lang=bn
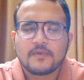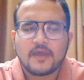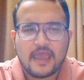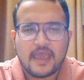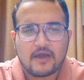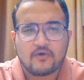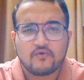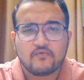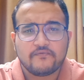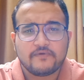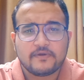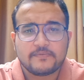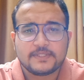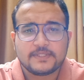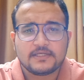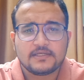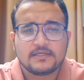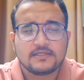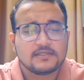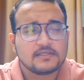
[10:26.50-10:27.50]
এখন ওয়েব
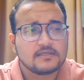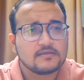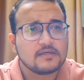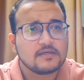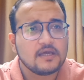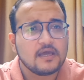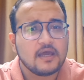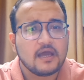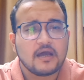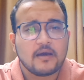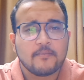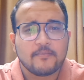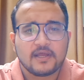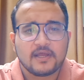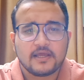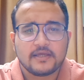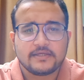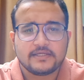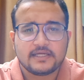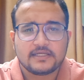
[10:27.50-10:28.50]
সিরিজ আমরা
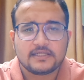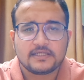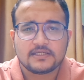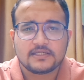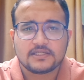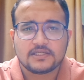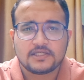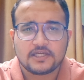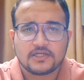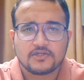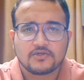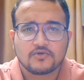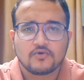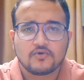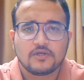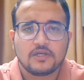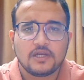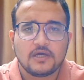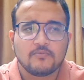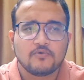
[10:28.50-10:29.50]
এই লেটেস্ট শেষ
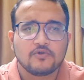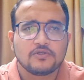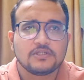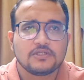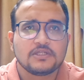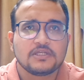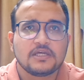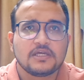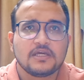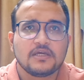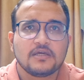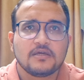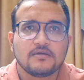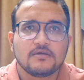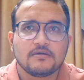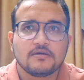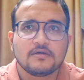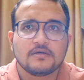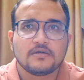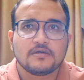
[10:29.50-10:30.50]
করলাম হচ্ছে
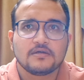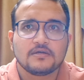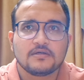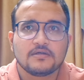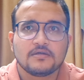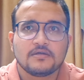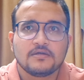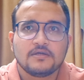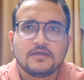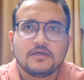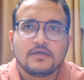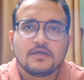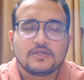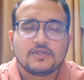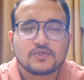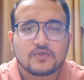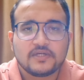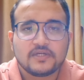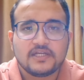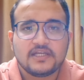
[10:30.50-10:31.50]

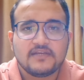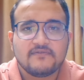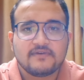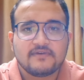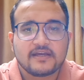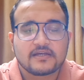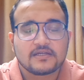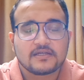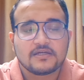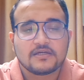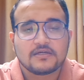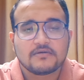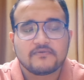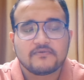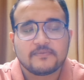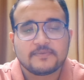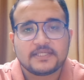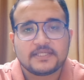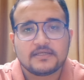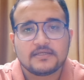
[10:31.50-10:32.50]
সোনি লিভে একটা
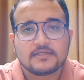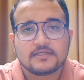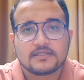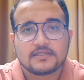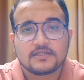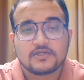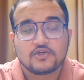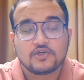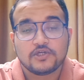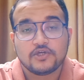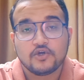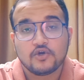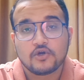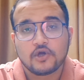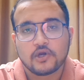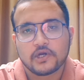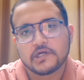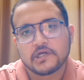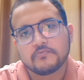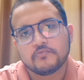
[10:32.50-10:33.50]
ওয়েব সিরিজ আছে ইয়োর
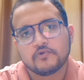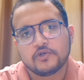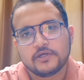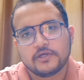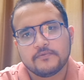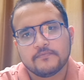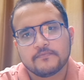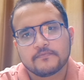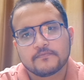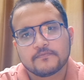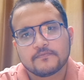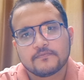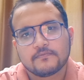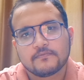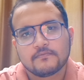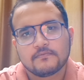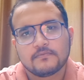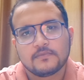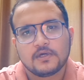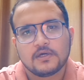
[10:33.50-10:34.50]
অনার বলে
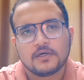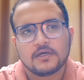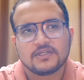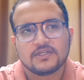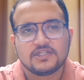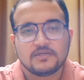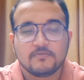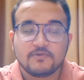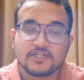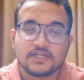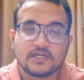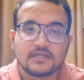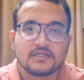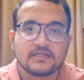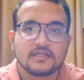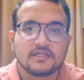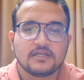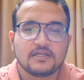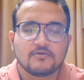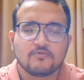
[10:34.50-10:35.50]
জিমি
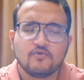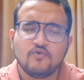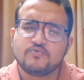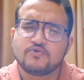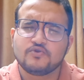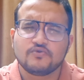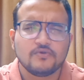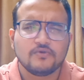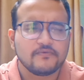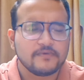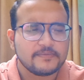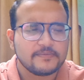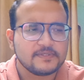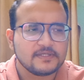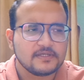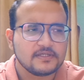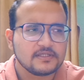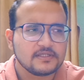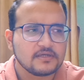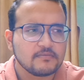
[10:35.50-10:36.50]
শেরগিলের খুব সুন্দর ওয়েব
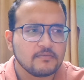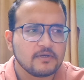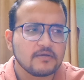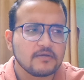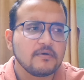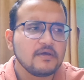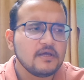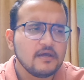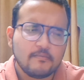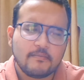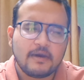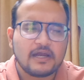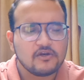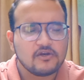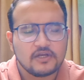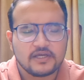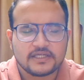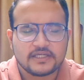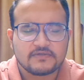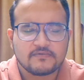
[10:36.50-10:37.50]
সিরিজটা মানে ভালো
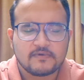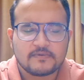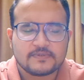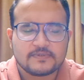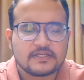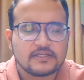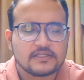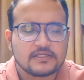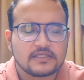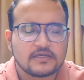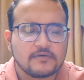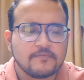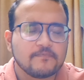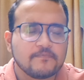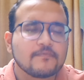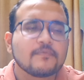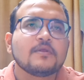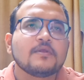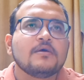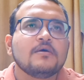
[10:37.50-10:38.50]
লেগেছে ওয়েব সিরিজটা
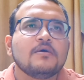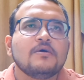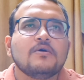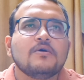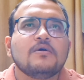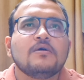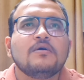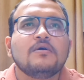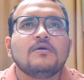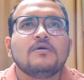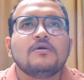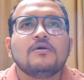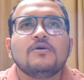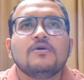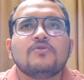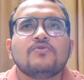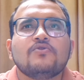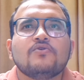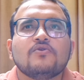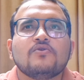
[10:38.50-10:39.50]

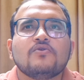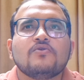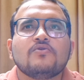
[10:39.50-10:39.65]
তো